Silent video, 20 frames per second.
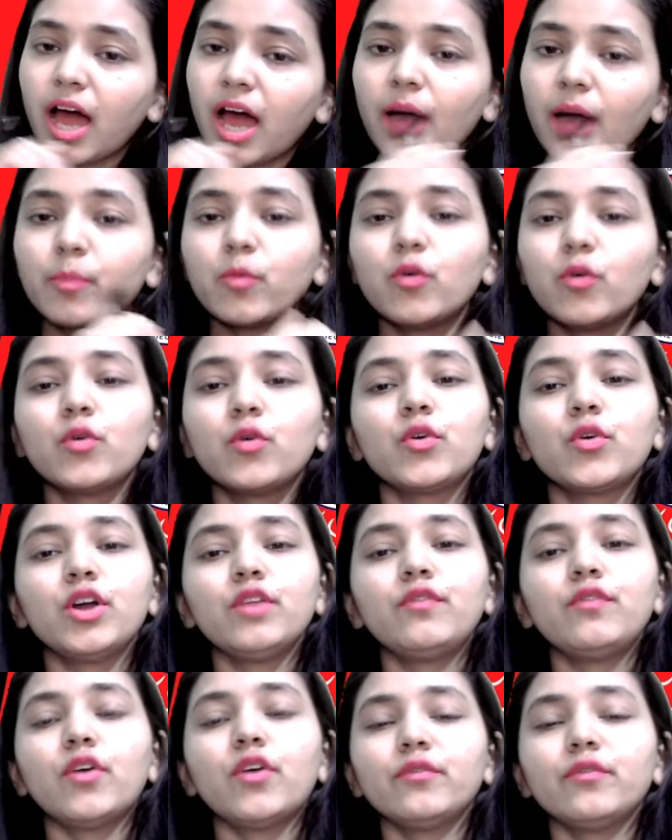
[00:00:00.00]
आपको गूगल
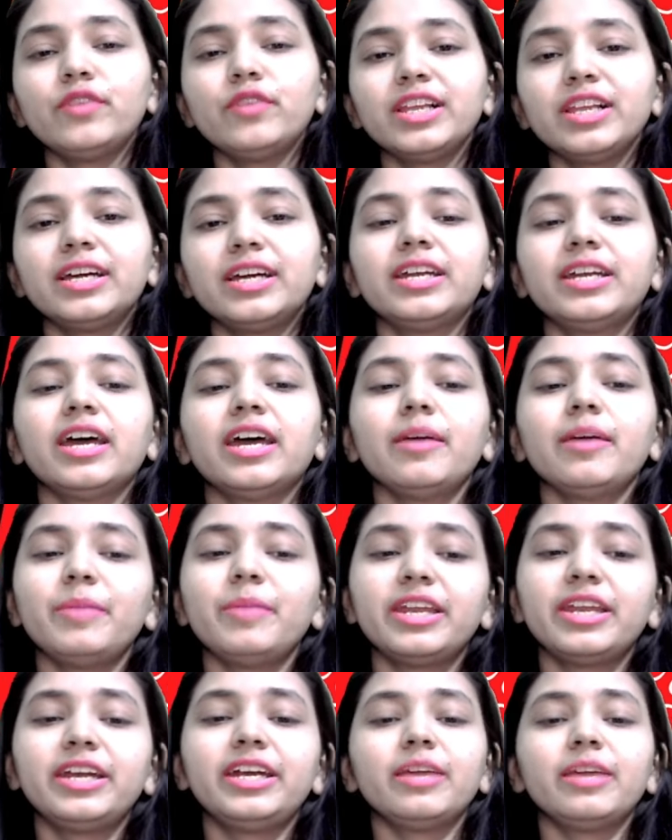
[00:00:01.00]
फॉर्म फिल करना है
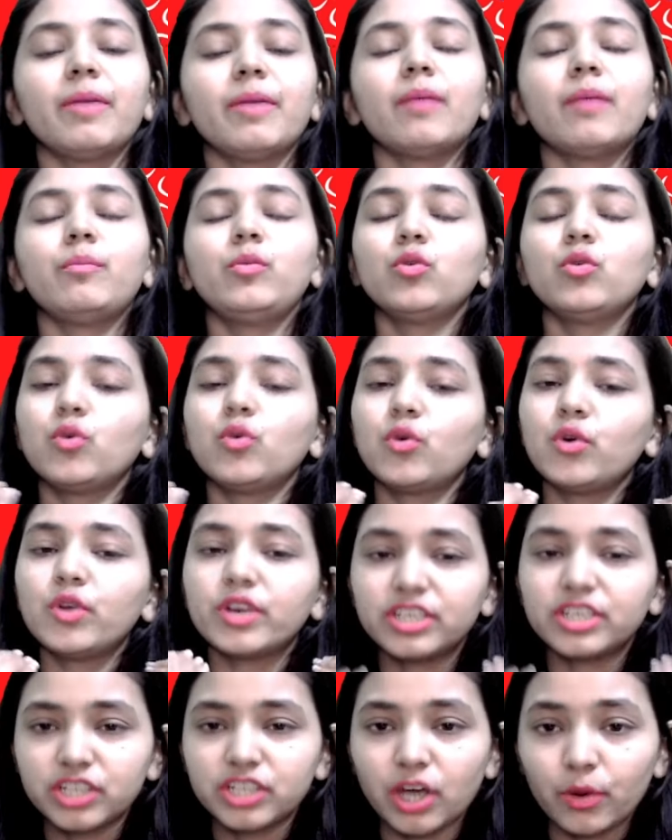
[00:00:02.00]
मेरी टीम आप लोगों को
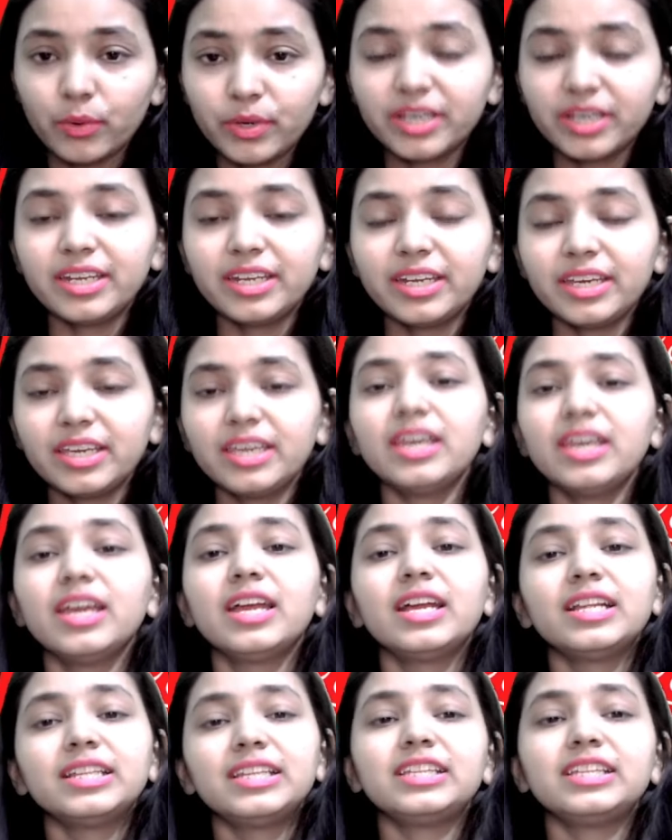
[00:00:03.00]
रीच आउट करेगी
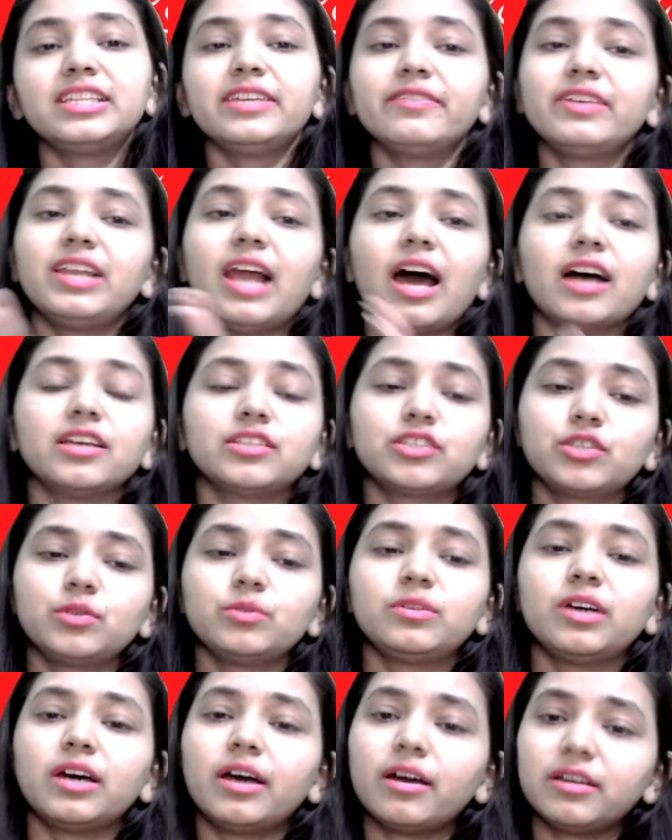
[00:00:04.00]
देन दे विल आस्क यू
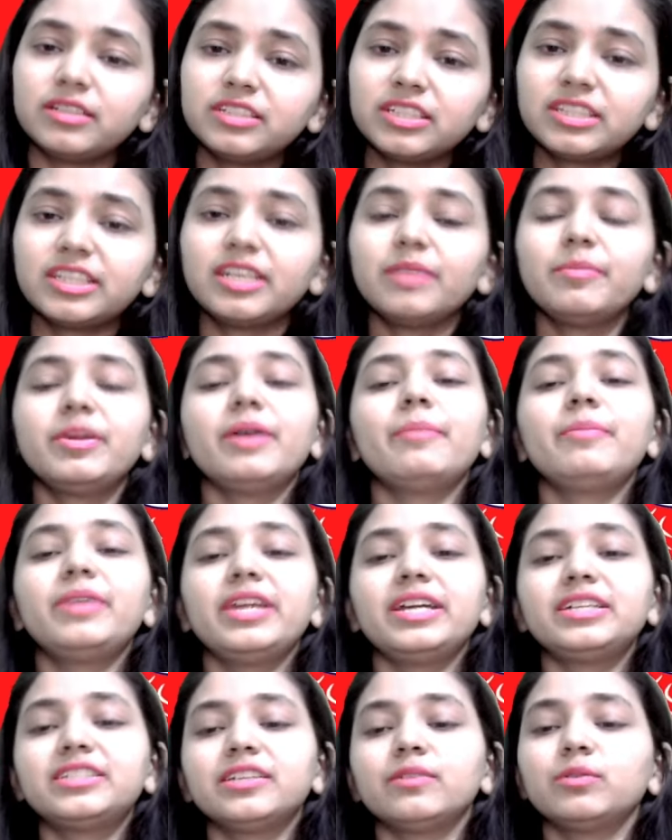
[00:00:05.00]
द जितने भी
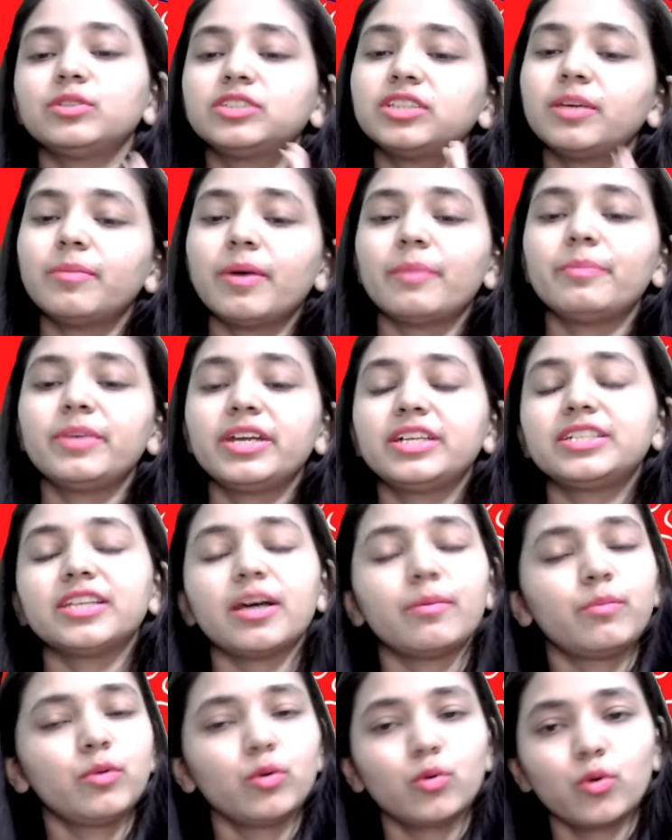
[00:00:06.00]
अपडेट्स है वो सब अपडेट्स
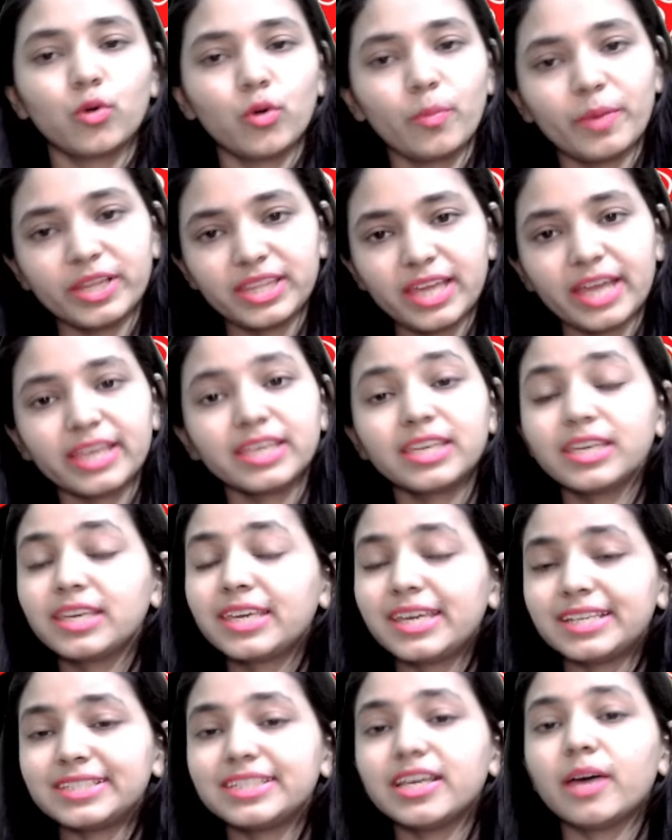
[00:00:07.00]
आप लोगों को बताएंगे
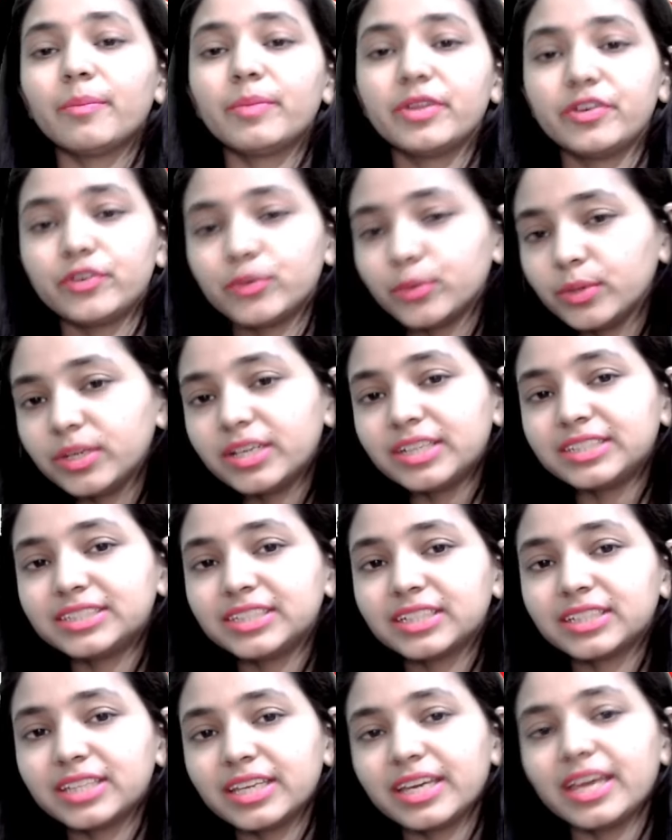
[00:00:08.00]
कैसे आप इनरोल कर
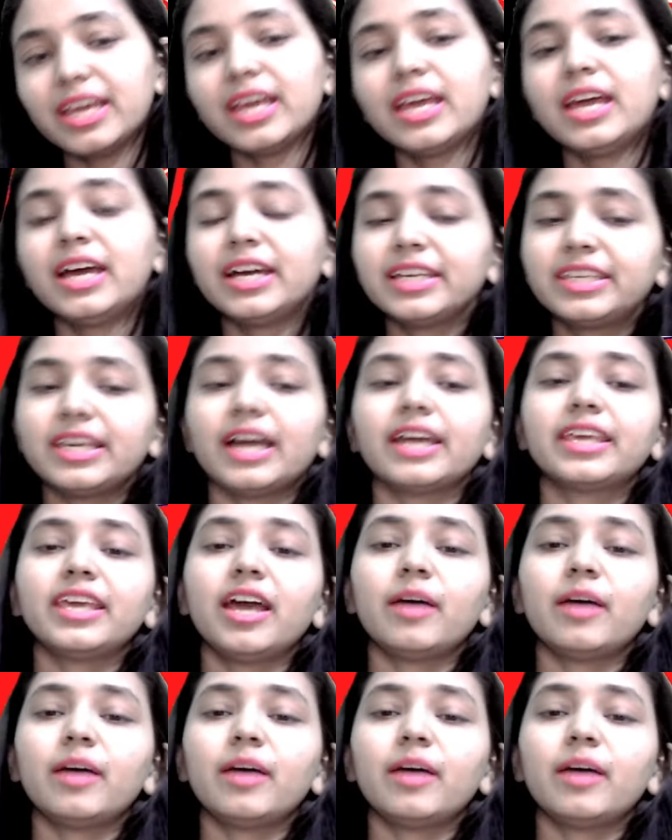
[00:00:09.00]
सकते हैं क्या क्या